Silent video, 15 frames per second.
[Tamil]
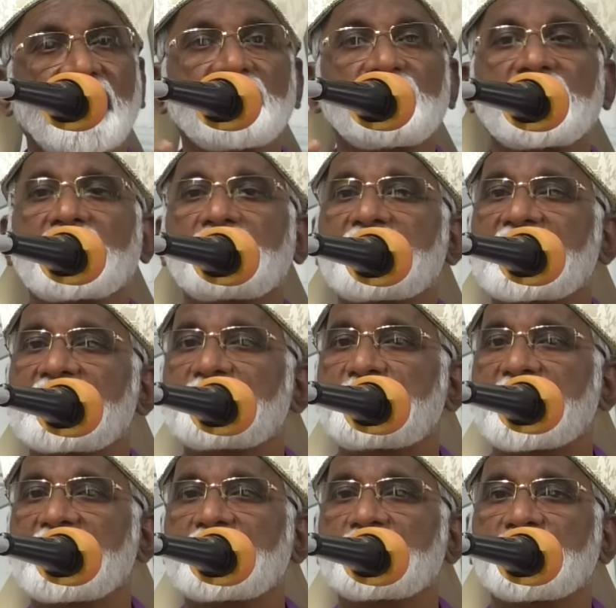கடவுளிடமிருந்து
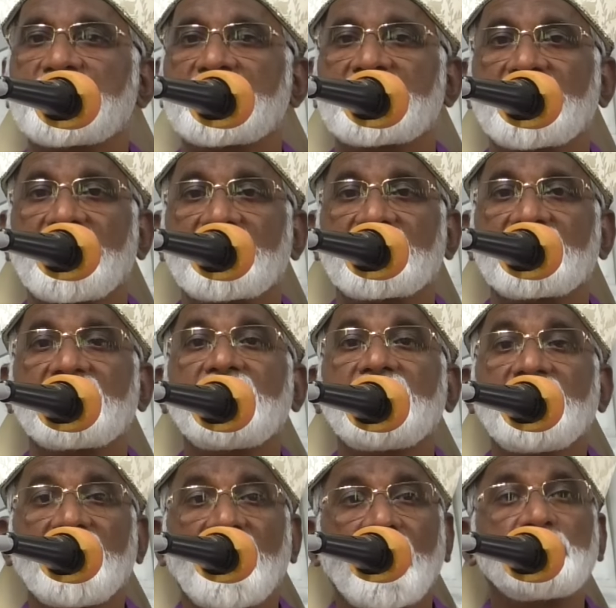பிரிந்து போகிறார்கள்
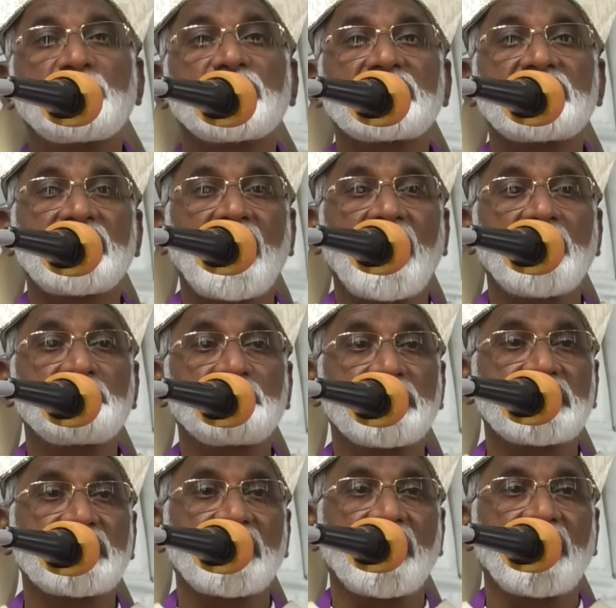அப்போது
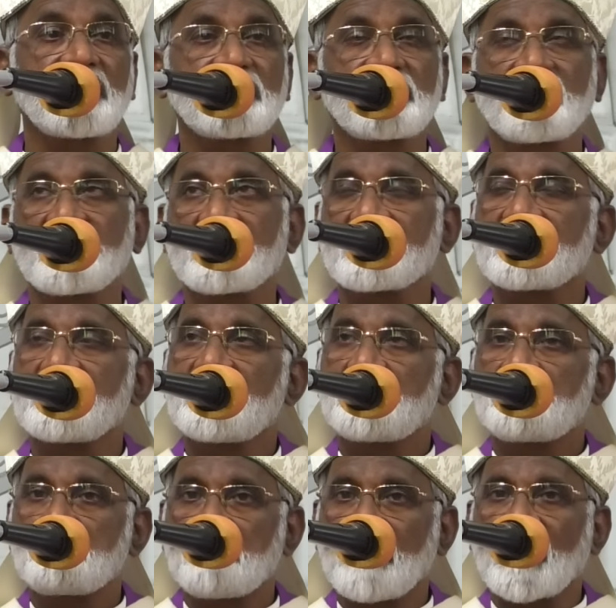நாற்பது நாட்கள்
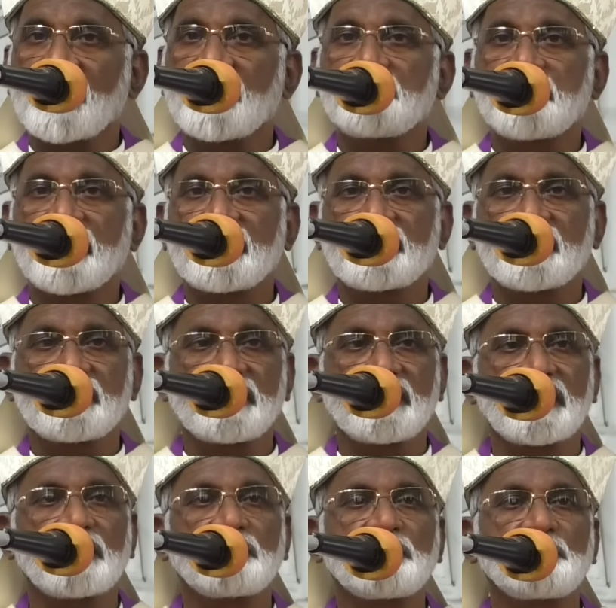மழை பெய்தது
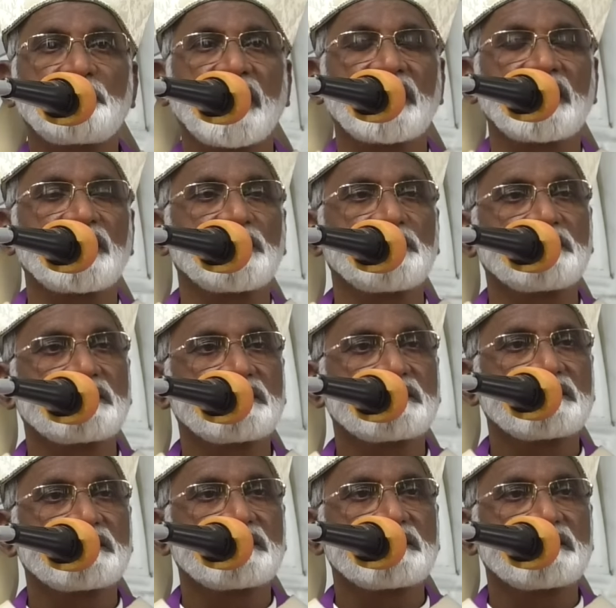இரவும் பகலும்
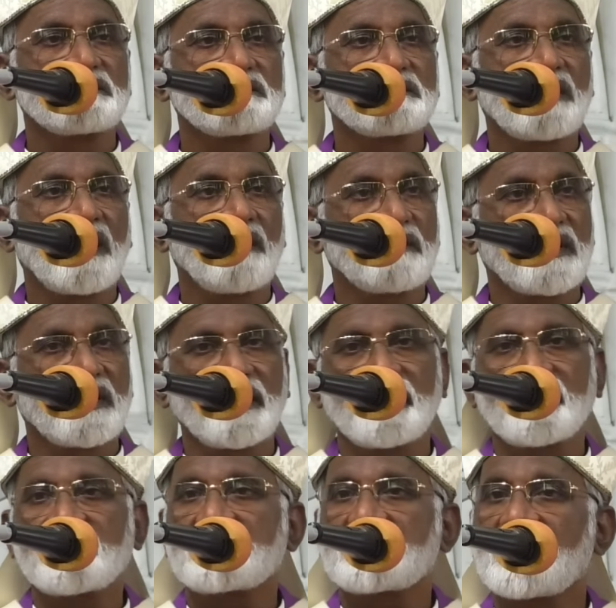
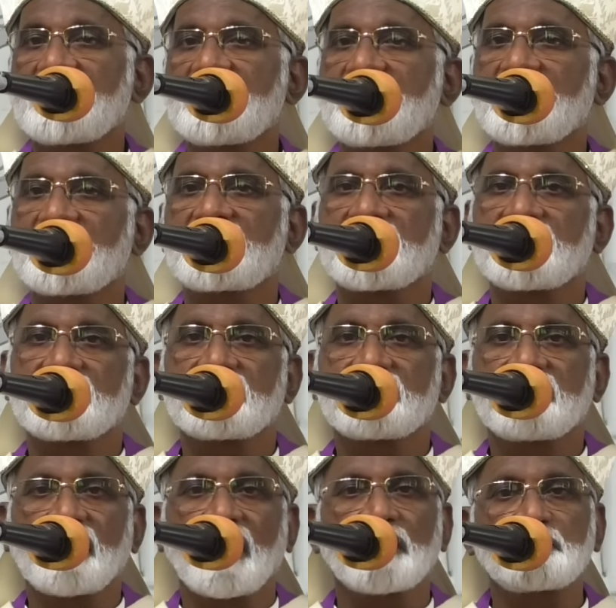அவர்களை தண்டிக்க
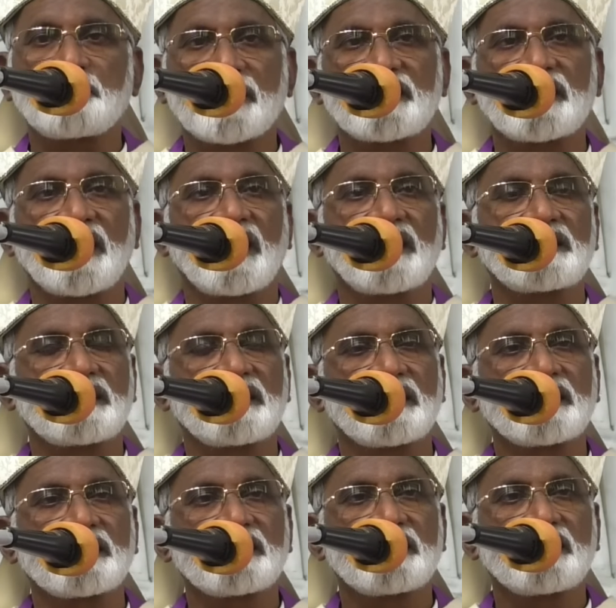நாற்பது
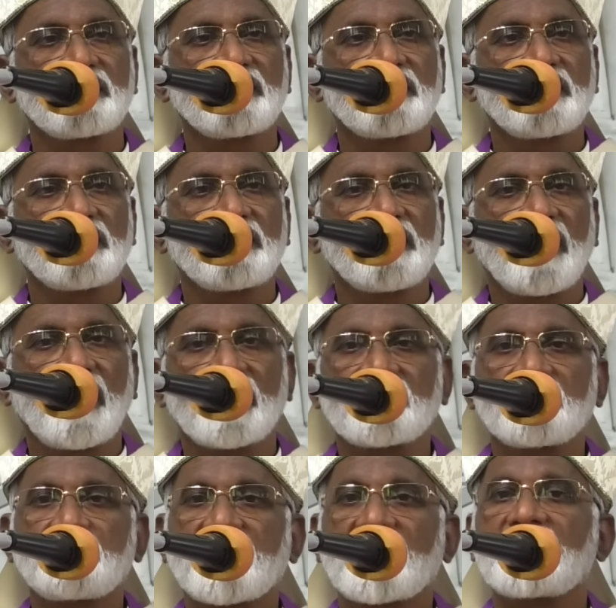நாட்கள்
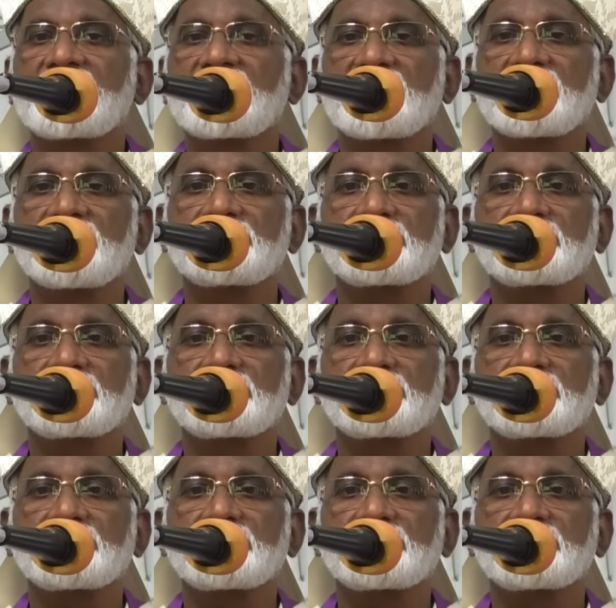அதன் பிறகு